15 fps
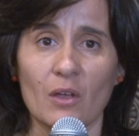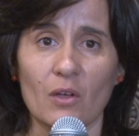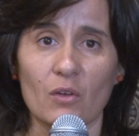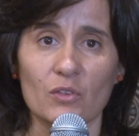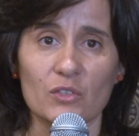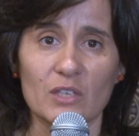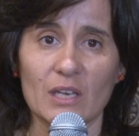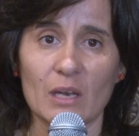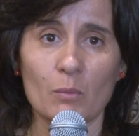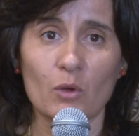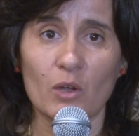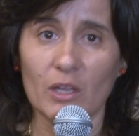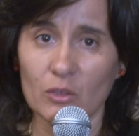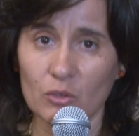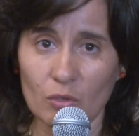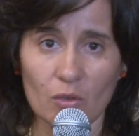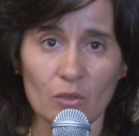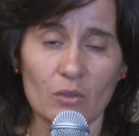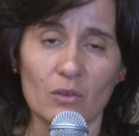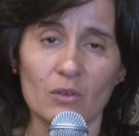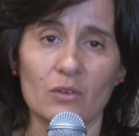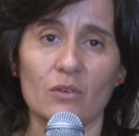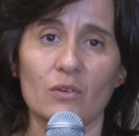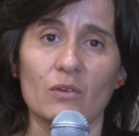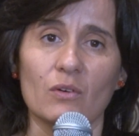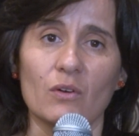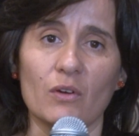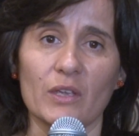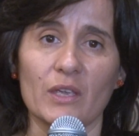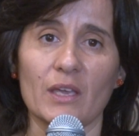consideramos que todo
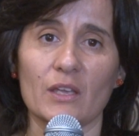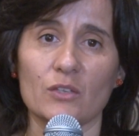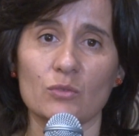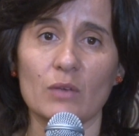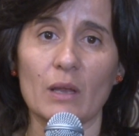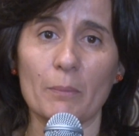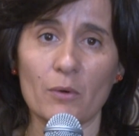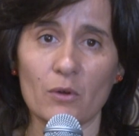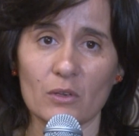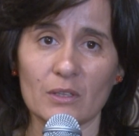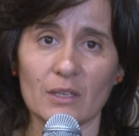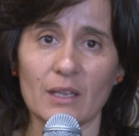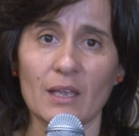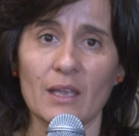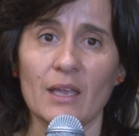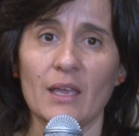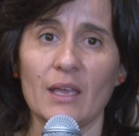hoy es un aporte